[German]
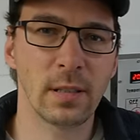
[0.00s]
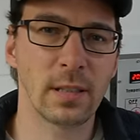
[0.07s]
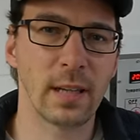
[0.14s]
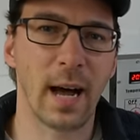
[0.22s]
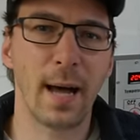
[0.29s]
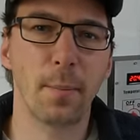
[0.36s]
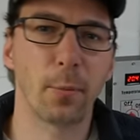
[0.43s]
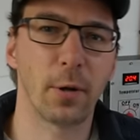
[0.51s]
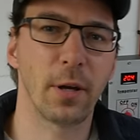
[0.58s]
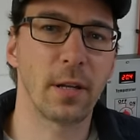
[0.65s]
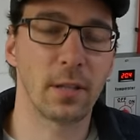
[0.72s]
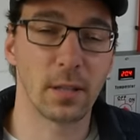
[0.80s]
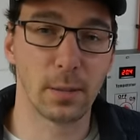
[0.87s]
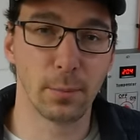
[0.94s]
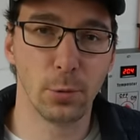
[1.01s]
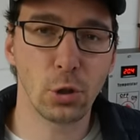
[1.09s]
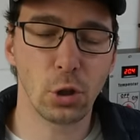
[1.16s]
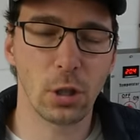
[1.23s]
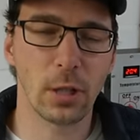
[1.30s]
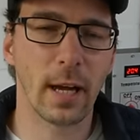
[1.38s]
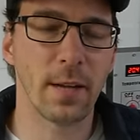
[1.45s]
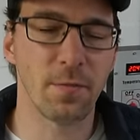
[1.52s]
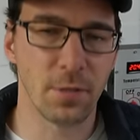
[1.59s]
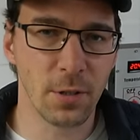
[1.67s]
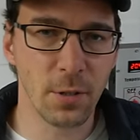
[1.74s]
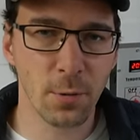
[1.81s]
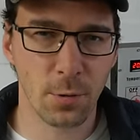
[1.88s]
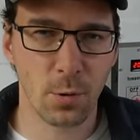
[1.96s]
Gartenprojekte gemischt in einem
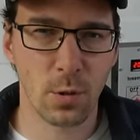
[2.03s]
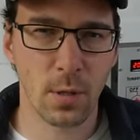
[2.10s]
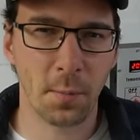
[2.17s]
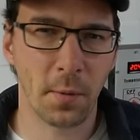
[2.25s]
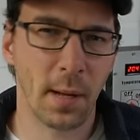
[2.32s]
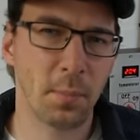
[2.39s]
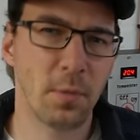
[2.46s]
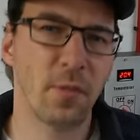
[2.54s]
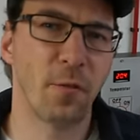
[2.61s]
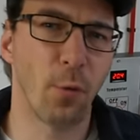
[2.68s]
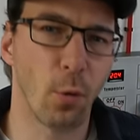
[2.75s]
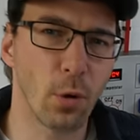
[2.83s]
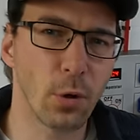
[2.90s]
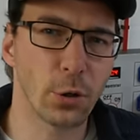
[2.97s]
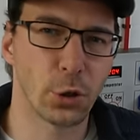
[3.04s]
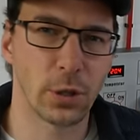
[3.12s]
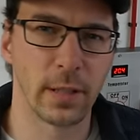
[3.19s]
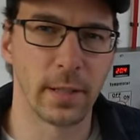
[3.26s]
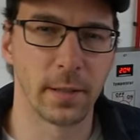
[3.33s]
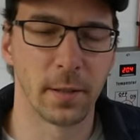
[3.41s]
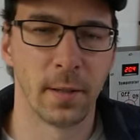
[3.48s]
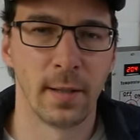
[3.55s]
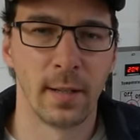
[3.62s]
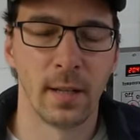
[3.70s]
Video zusammen und habe die vorgestellt.